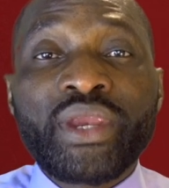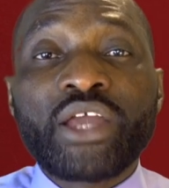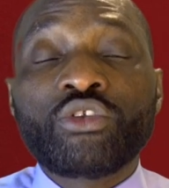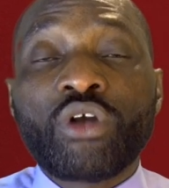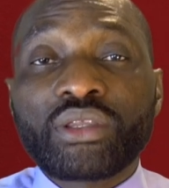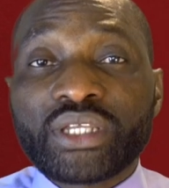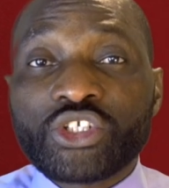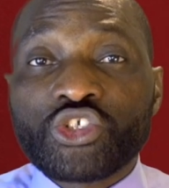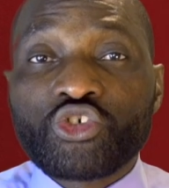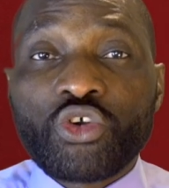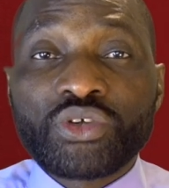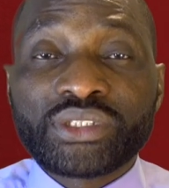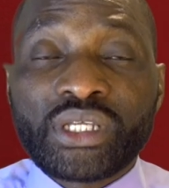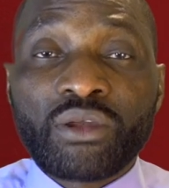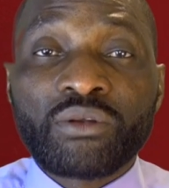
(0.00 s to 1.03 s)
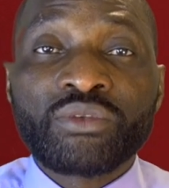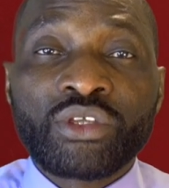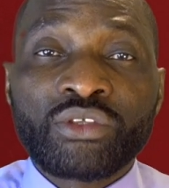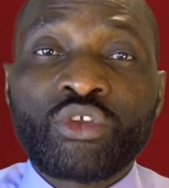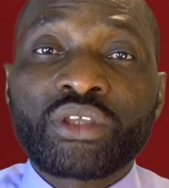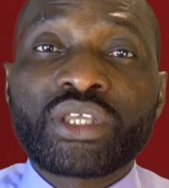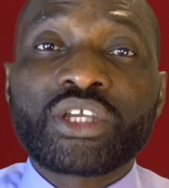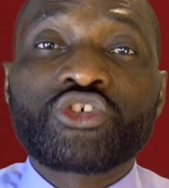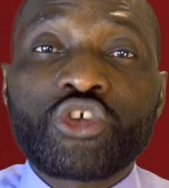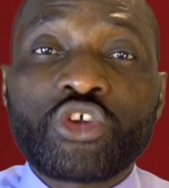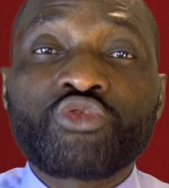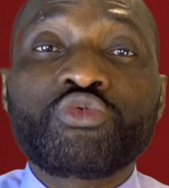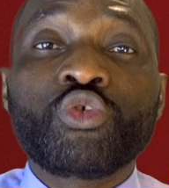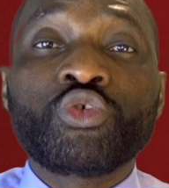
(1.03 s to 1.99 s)
d'autres choses, que, d'autres
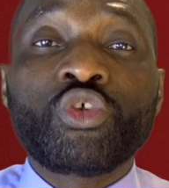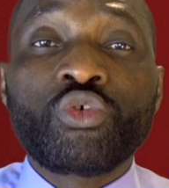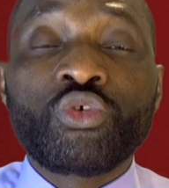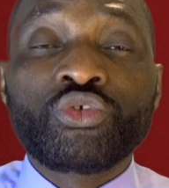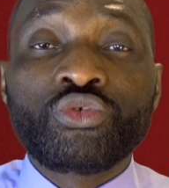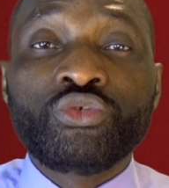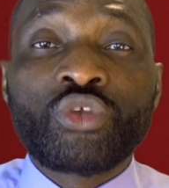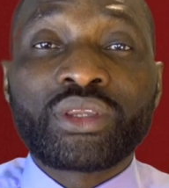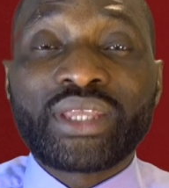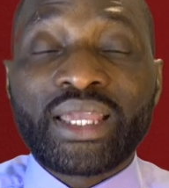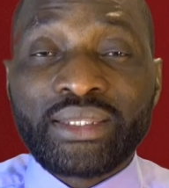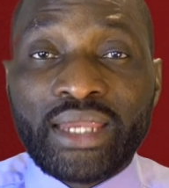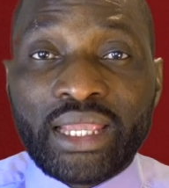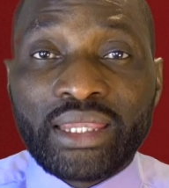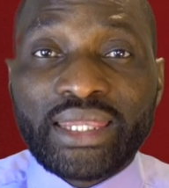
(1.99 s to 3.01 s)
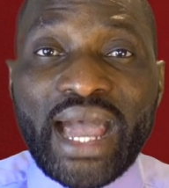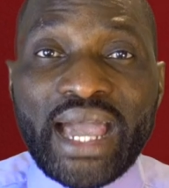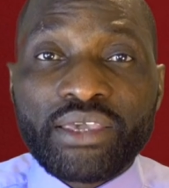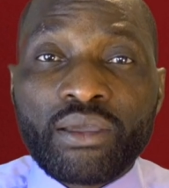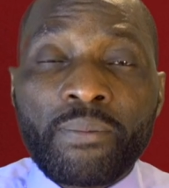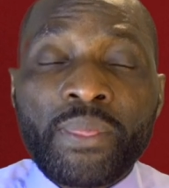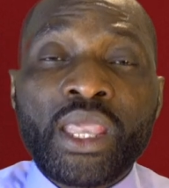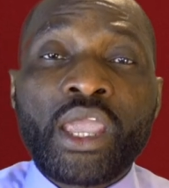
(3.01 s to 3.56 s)
choses ou, d'autres détails.